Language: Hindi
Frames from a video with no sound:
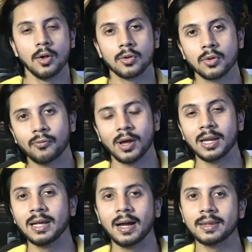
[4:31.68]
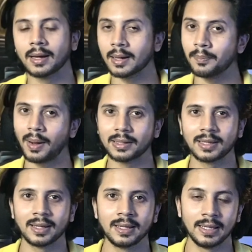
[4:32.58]
सो फाइनली गाइज अगर हम बात
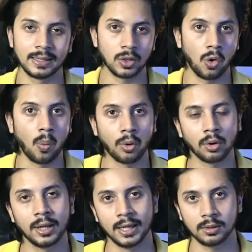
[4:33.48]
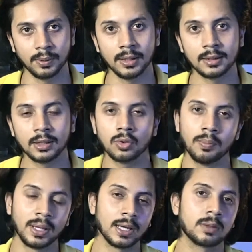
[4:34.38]
करें इसके ओवरऑल एक्सपीरियंस की तो
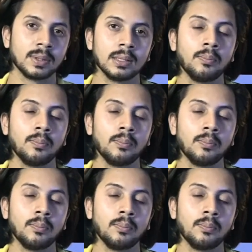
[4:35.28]
मेरा एक्सपीरियंस